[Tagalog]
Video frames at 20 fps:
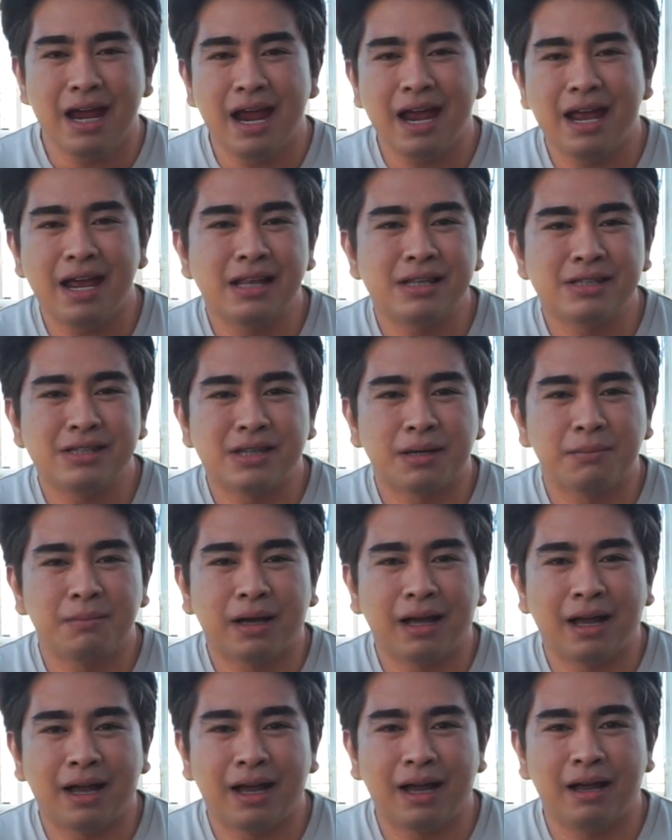and sa
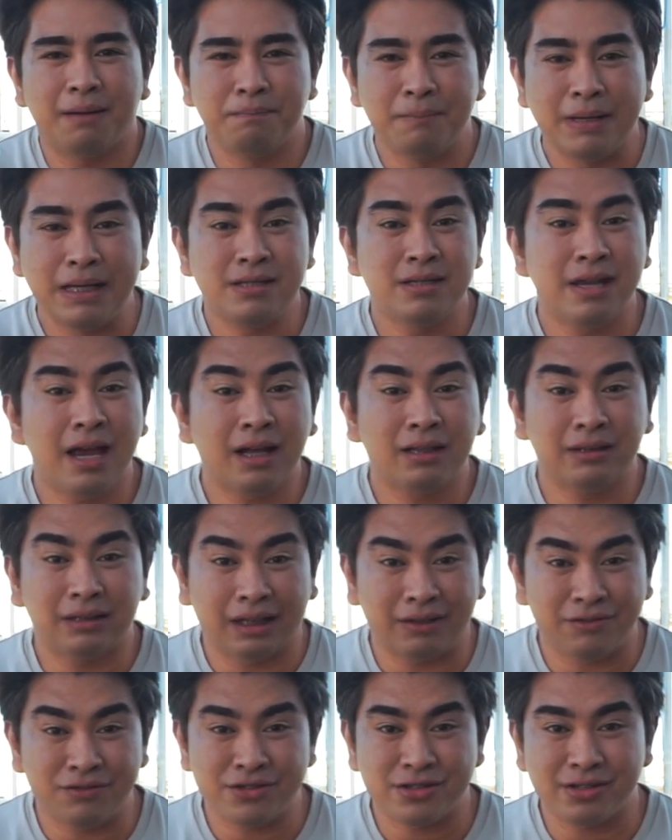mga busy ang
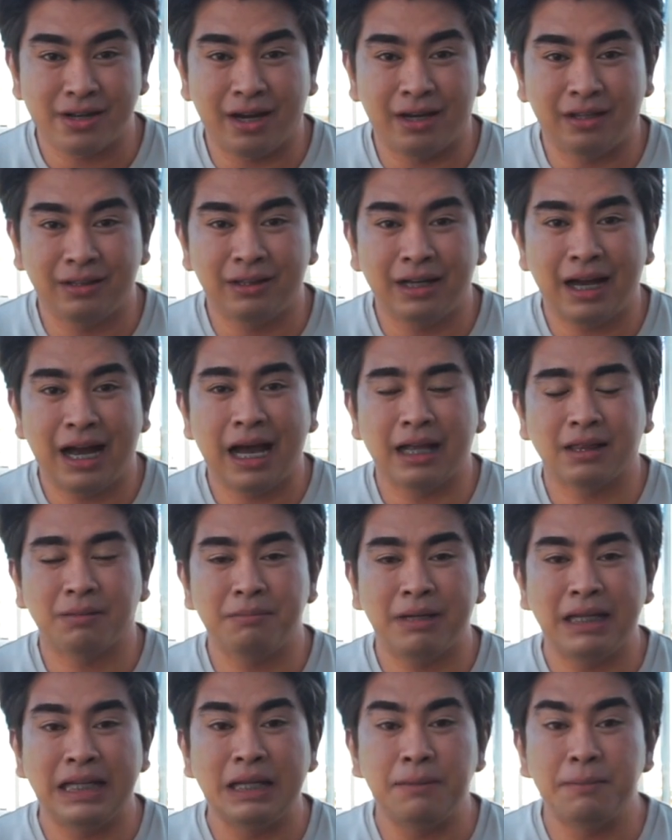lifestyle at
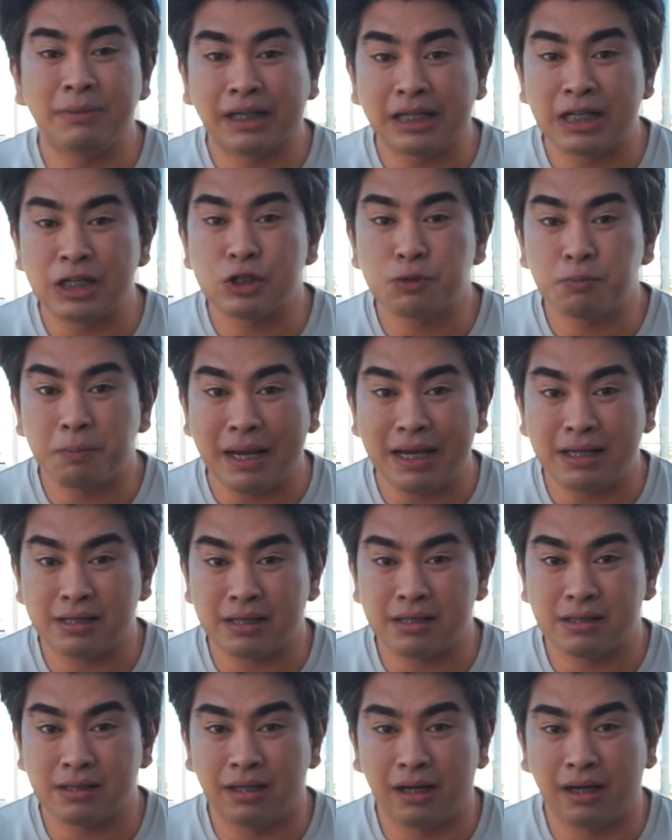may limited
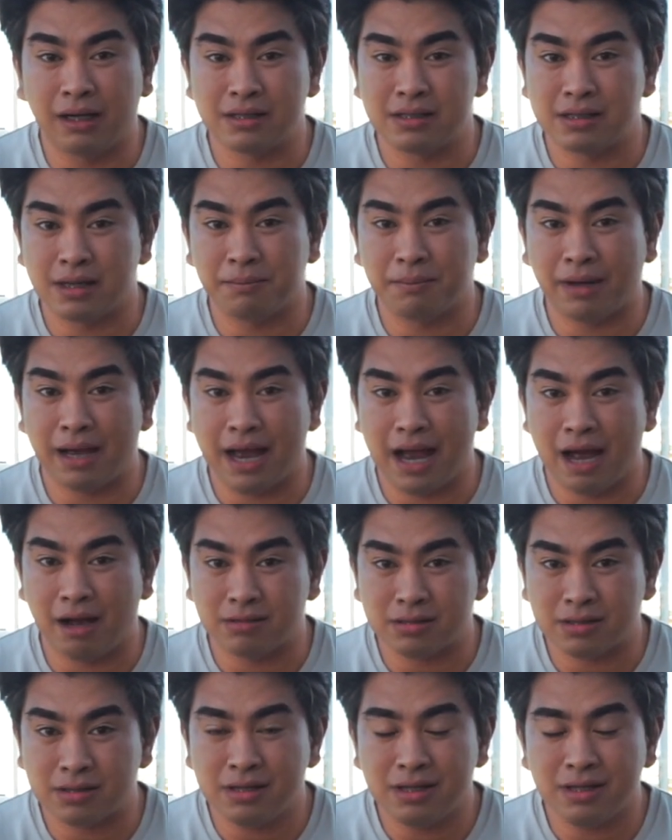spaces lang sa mga
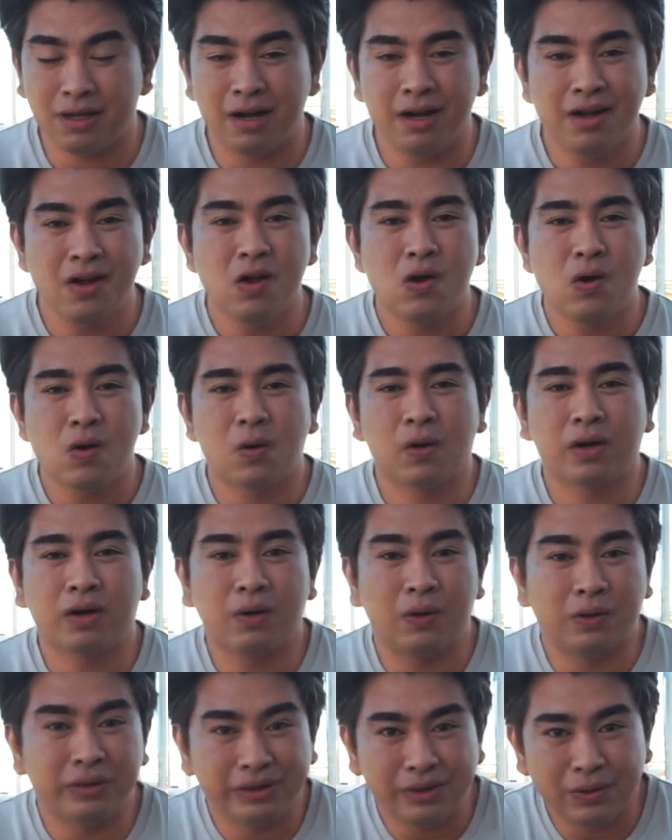houses nila or
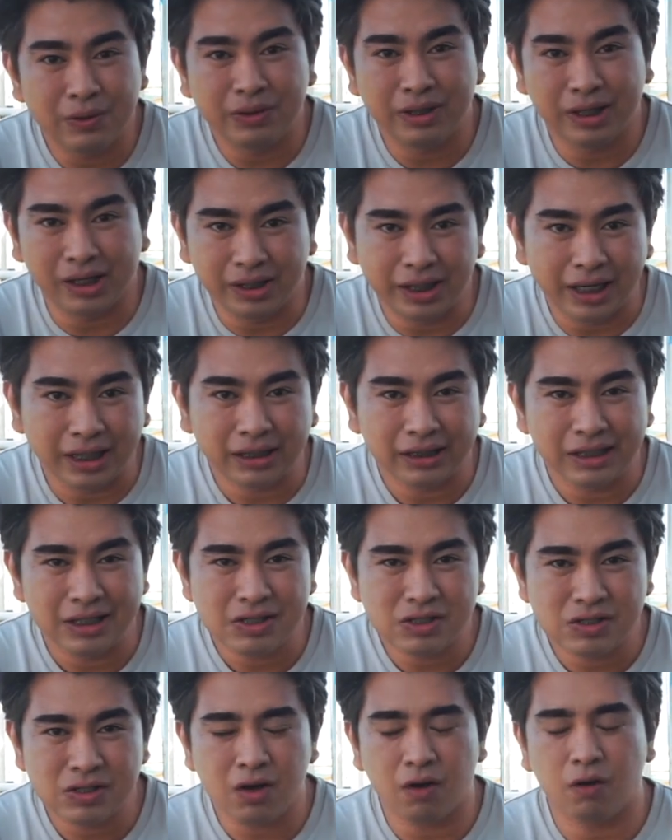condo unit.
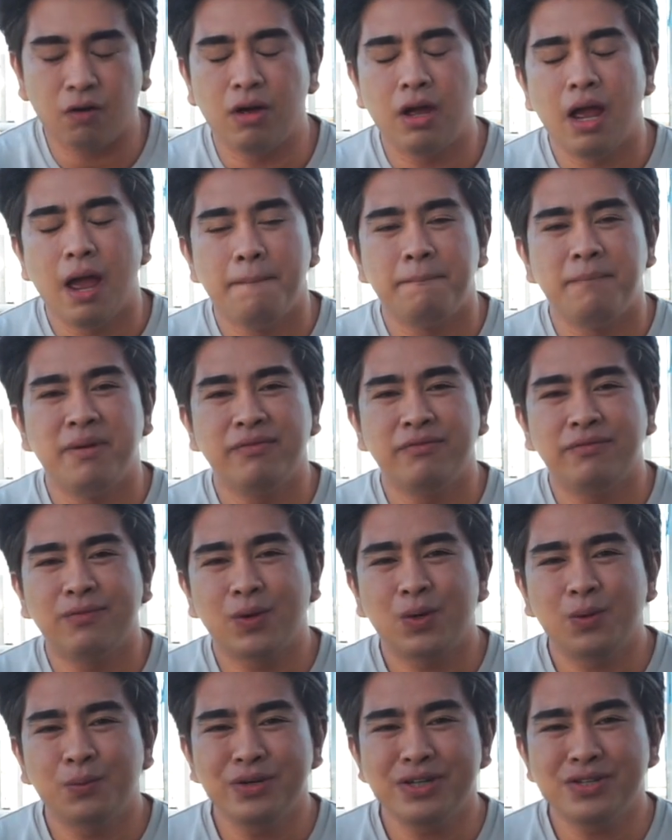So,
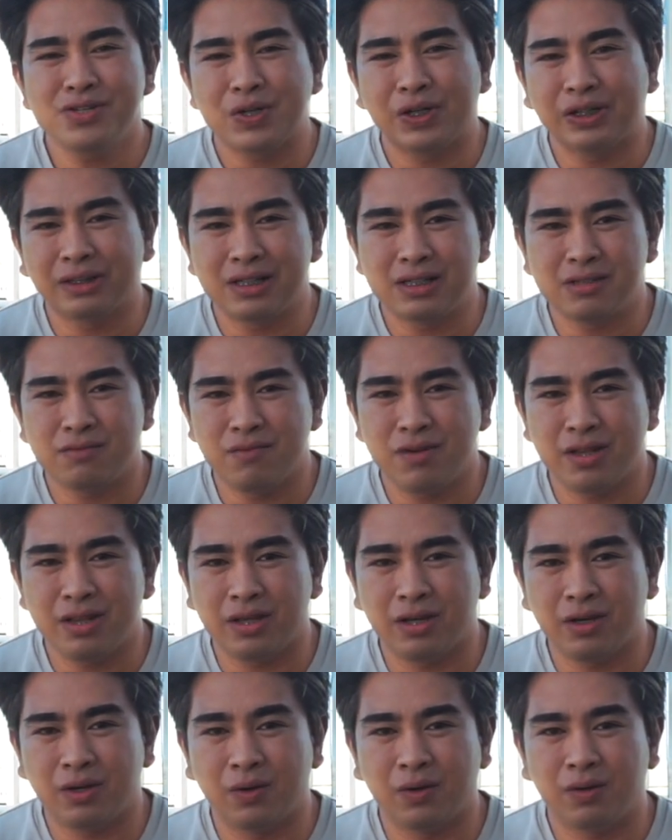before we start this
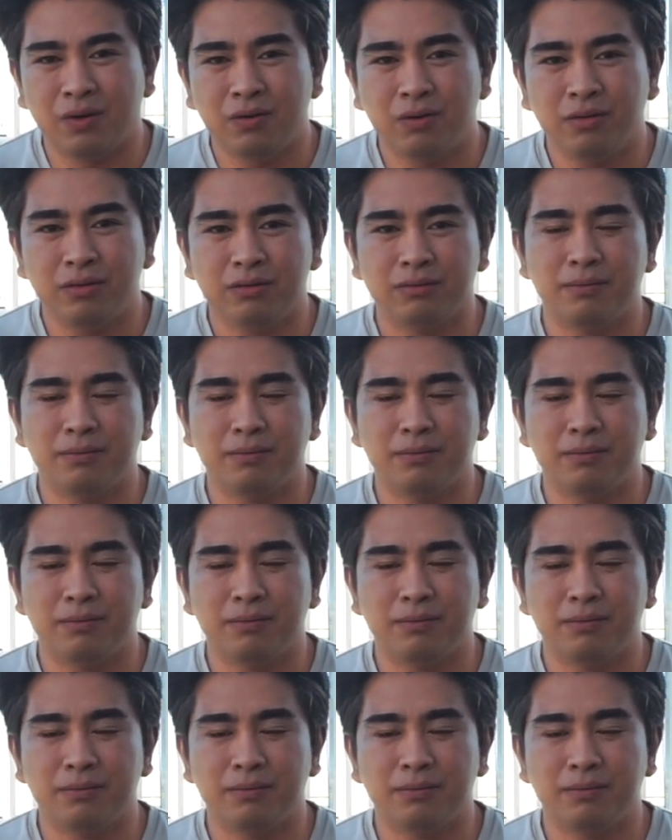video,